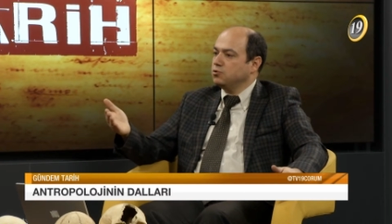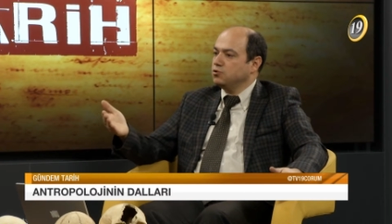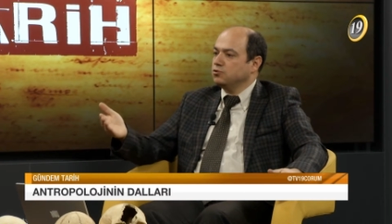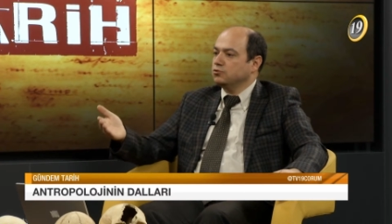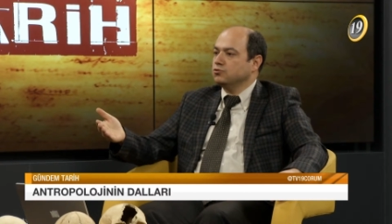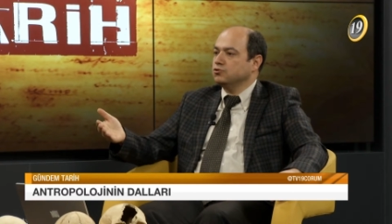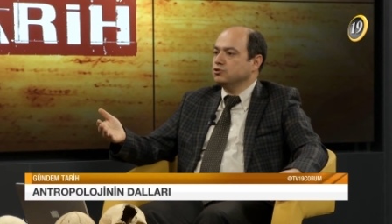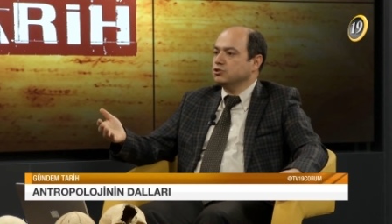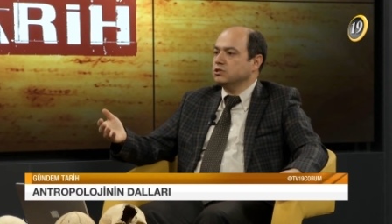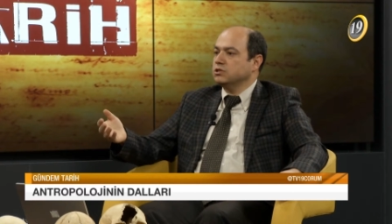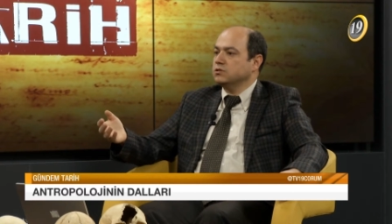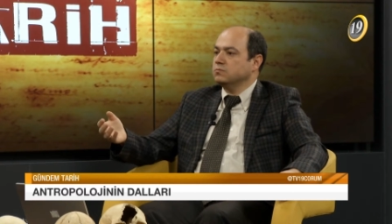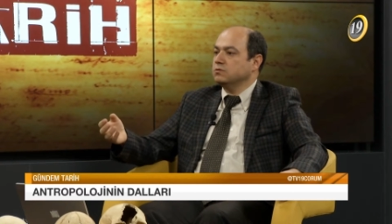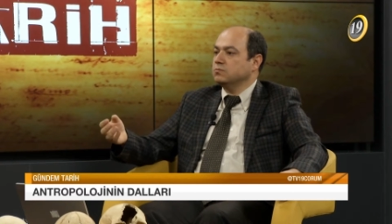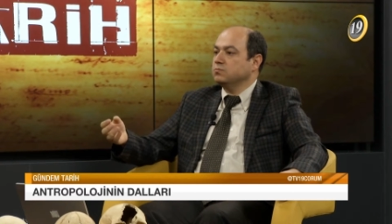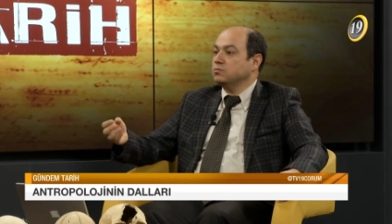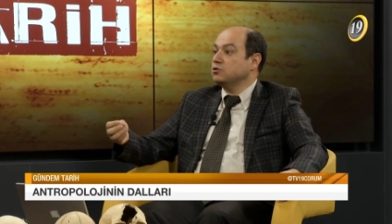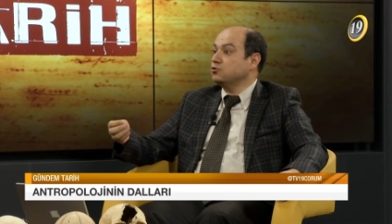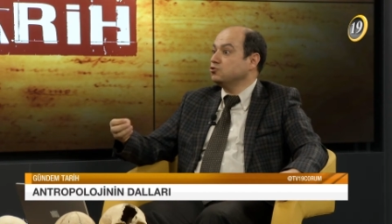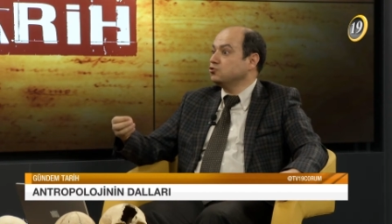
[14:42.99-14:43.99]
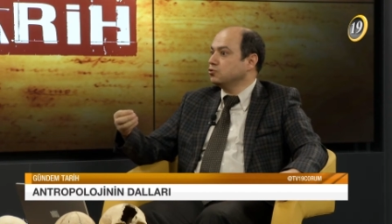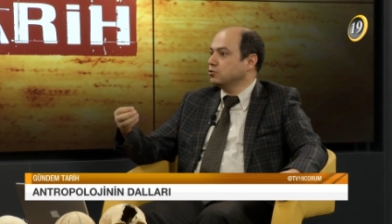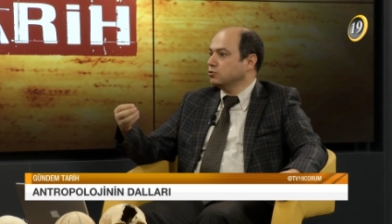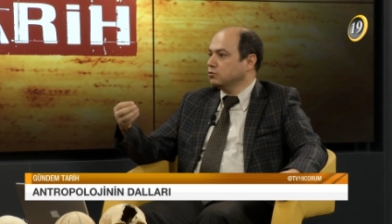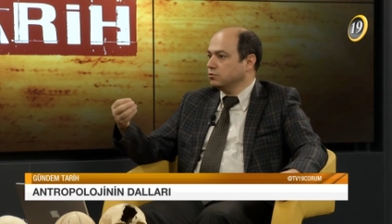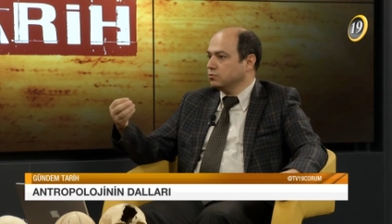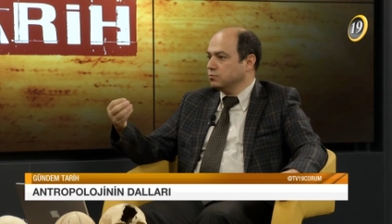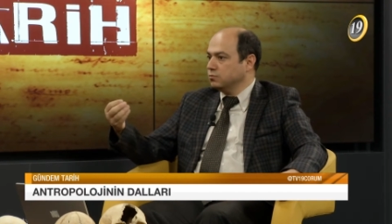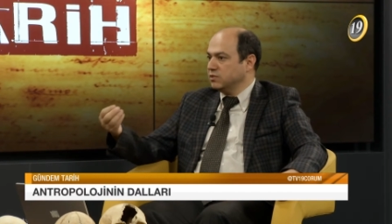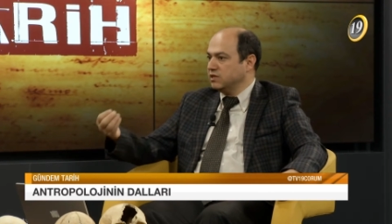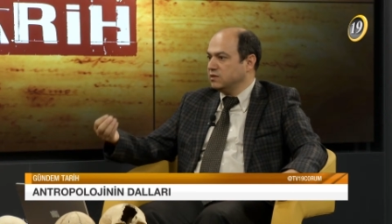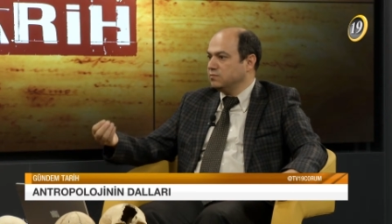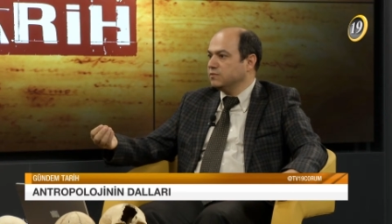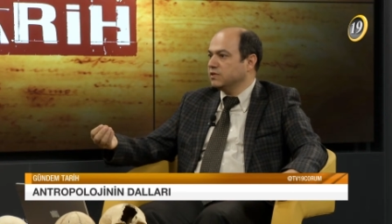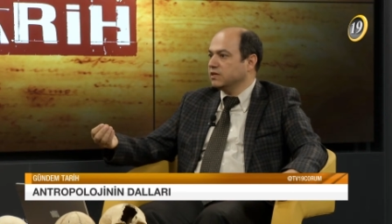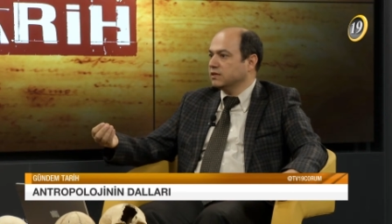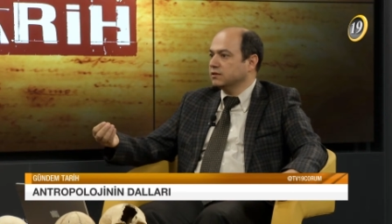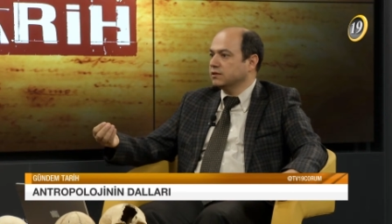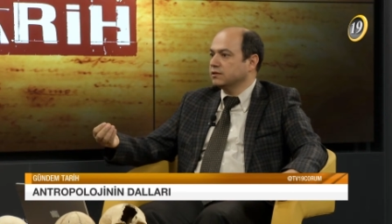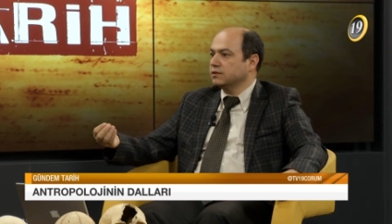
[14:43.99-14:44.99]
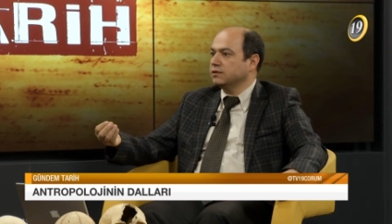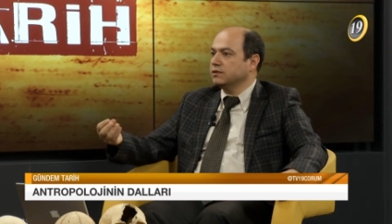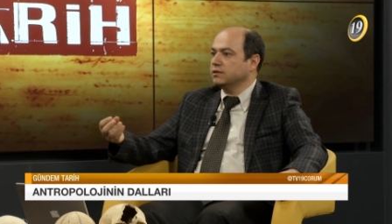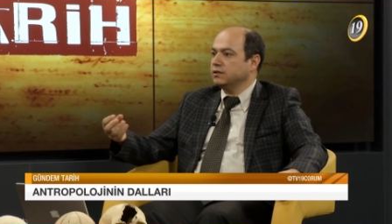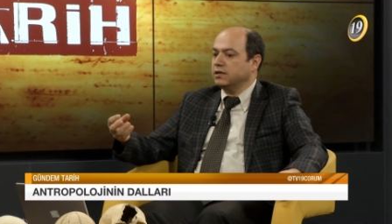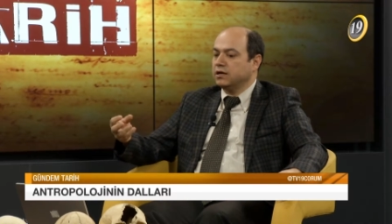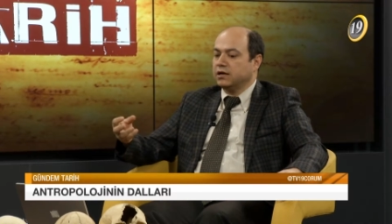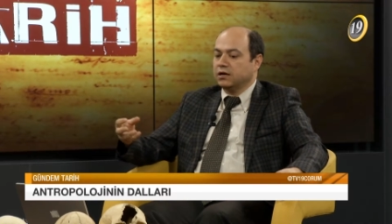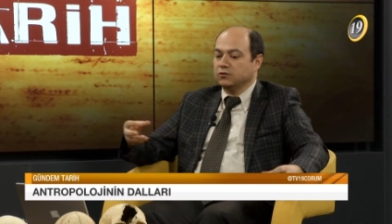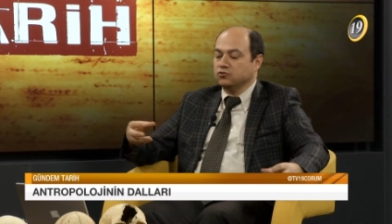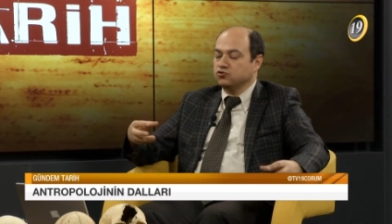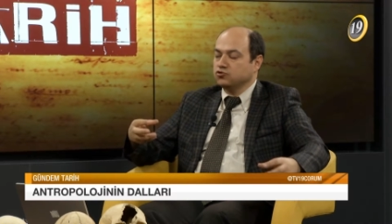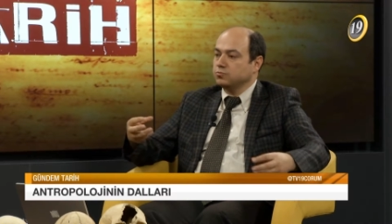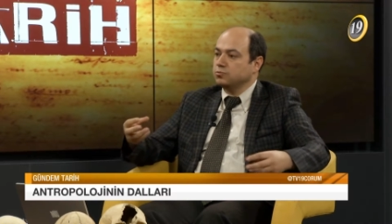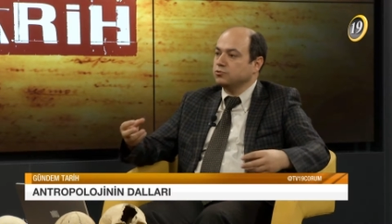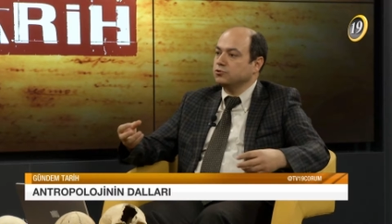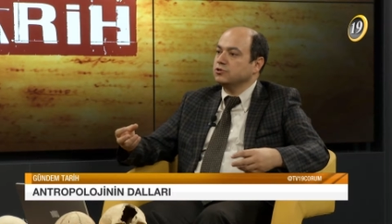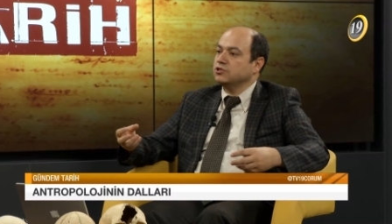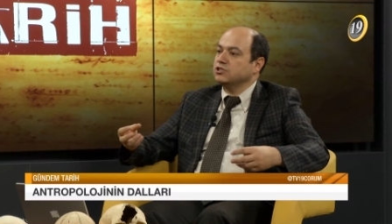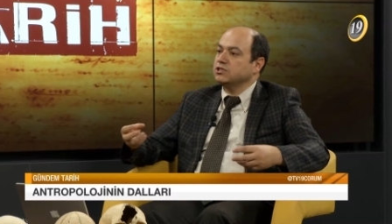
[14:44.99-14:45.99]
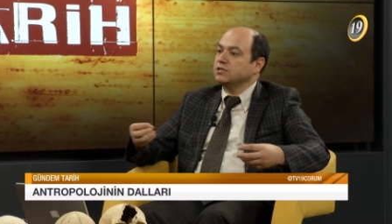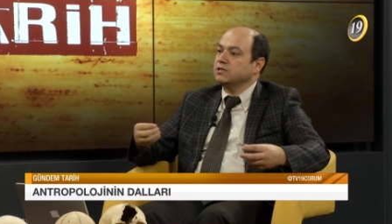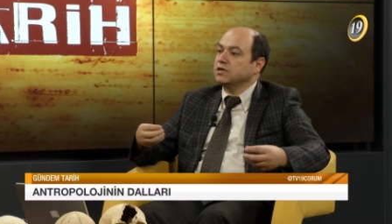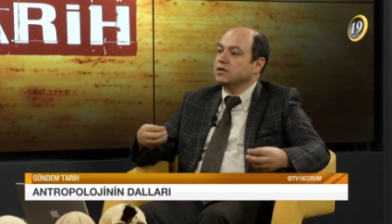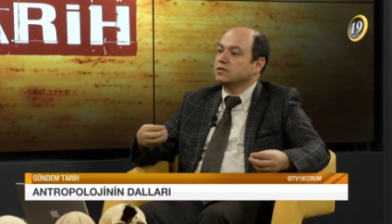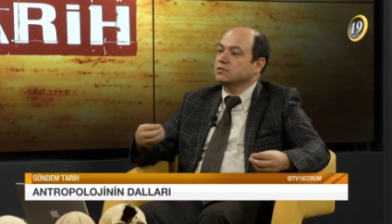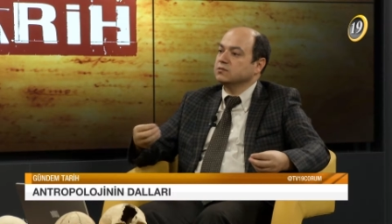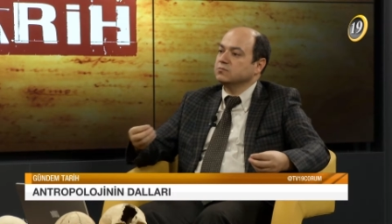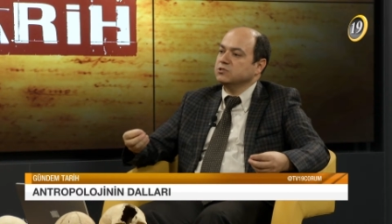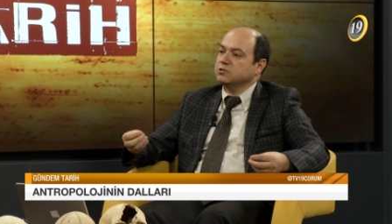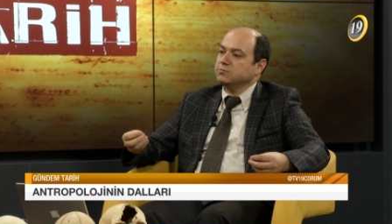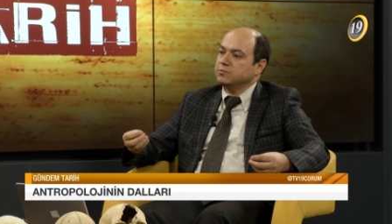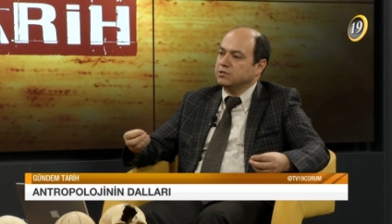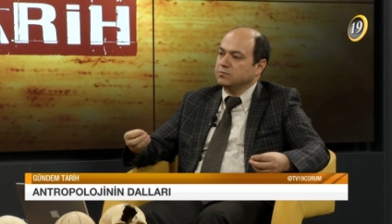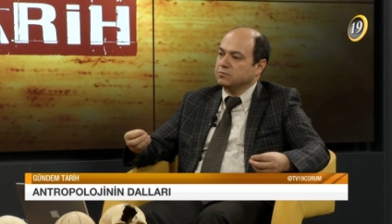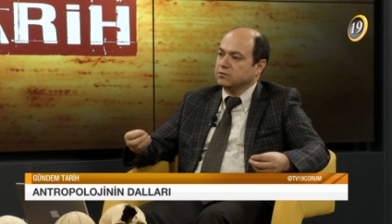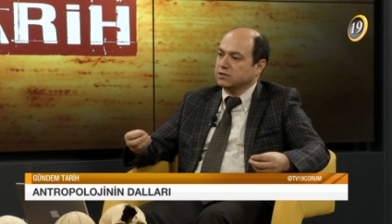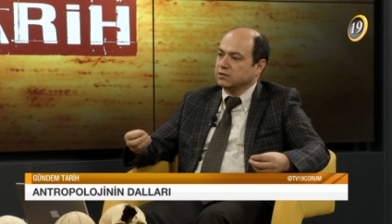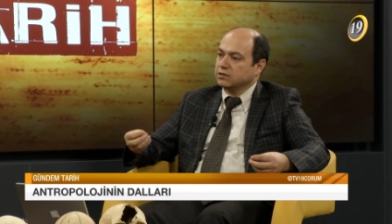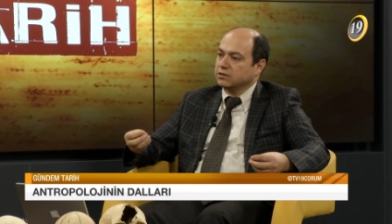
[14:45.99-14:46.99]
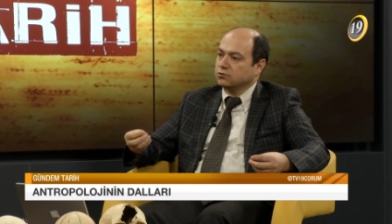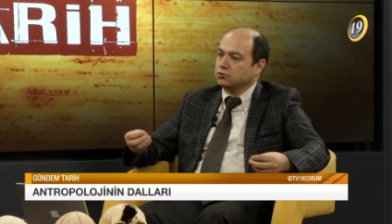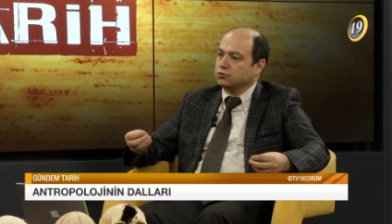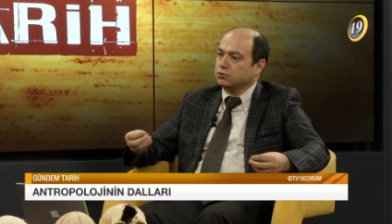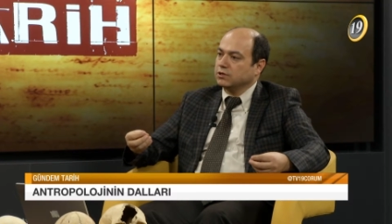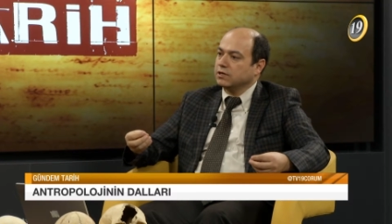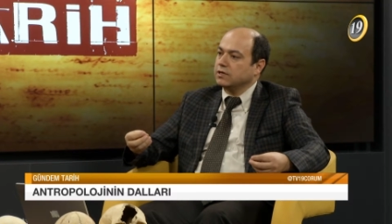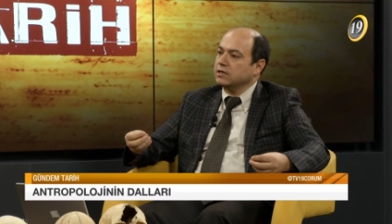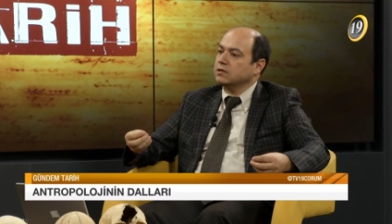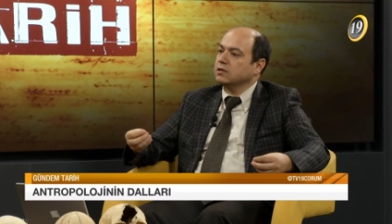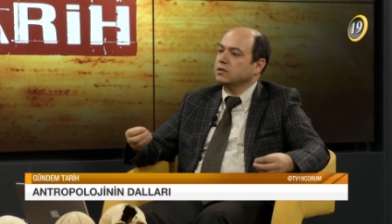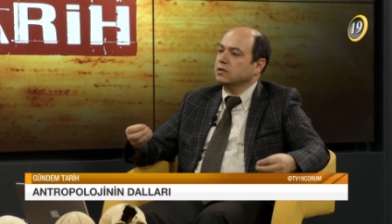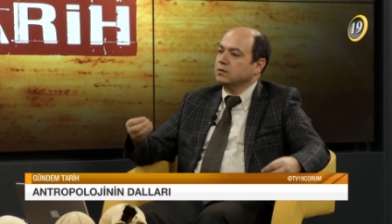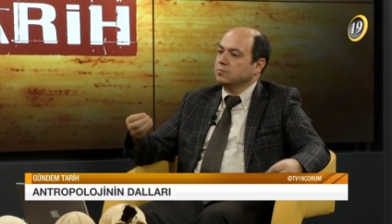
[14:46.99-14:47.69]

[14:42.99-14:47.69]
biyoloji gibi birçok bilim dalları yine antropolojiye yardımcı bilim dalları olarak